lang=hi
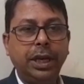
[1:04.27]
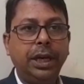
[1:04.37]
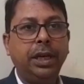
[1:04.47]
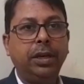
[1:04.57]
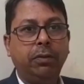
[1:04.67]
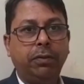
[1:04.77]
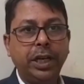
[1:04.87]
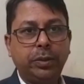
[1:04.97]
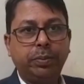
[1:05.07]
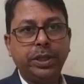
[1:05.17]
के
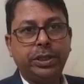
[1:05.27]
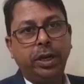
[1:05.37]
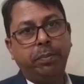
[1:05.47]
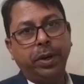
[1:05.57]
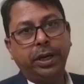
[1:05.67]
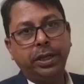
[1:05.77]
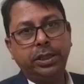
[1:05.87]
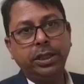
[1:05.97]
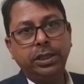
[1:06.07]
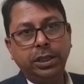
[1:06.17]
वाइस प्रेसिडेंट पंकज
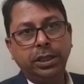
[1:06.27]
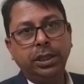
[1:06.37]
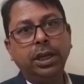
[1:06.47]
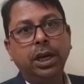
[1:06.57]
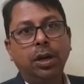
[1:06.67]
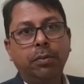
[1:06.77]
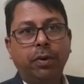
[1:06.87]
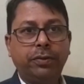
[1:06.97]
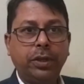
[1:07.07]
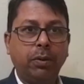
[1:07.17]
सिंह जी
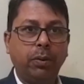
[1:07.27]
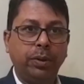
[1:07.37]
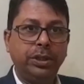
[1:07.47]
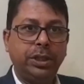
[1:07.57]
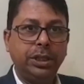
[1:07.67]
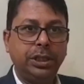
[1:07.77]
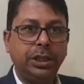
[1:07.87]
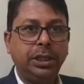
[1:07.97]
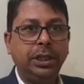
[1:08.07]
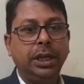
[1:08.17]
प्रोफेसर ओवेन सिंह
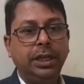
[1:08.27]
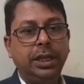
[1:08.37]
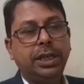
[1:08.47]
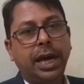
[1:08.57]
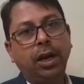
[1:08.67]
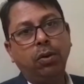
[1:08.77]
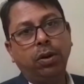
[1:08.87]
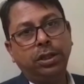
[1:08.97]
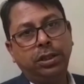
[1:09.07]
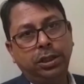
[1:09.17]
जी ये सारे
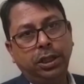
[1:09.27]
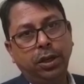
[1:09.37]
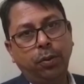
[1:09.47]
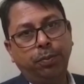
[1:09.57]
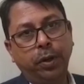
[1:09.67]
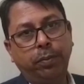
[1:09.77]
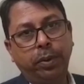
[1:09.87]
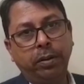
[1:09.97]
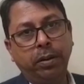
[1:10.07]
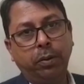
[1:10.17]
लोग अतिथि के रूप में
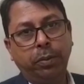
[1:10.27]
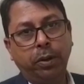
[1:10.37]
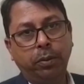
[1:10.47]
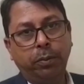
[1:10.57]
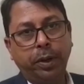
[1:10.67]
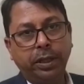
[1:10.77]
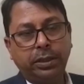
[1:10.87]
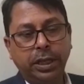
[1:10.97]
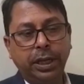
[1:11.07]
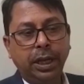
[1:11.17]
उपलब्ध
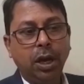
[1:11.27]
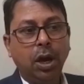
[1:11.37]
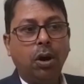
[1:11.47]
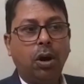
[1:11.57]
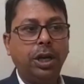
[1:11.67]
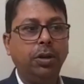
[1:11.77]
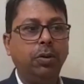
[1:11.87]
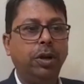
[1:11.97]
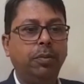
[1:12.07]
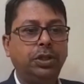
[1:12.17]
उपलब्ध थे और
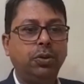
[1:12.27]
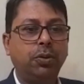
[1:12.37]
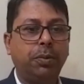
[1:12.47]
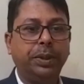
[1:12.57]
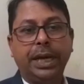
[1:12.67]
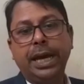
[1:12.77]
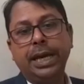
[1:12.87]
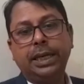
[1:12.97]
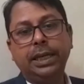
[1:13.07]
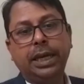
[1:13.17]
इन्होंने बच्चों को बताया
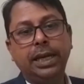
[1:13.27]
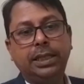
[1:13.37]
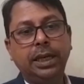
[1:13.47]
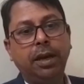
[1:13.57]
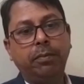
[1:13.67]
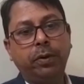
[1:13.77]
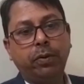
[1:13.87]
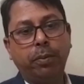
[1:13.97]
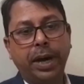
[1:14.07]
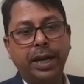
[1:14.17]
कि कैसे
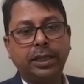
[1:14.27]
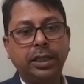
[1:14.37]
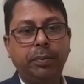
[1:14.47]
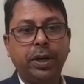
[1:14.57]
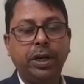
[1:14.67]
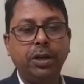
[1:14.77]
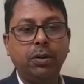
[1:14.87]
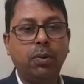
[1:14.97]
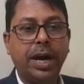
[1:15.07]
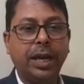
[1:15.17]
हमको भारतीय पर्यटन
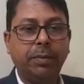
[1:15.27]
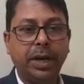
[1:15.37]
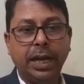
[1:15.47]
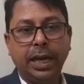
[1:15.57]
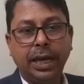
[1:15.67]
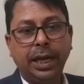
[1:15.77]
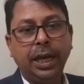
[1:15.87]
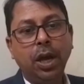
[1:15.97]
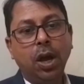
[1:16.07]
को आगे बढ़ाना है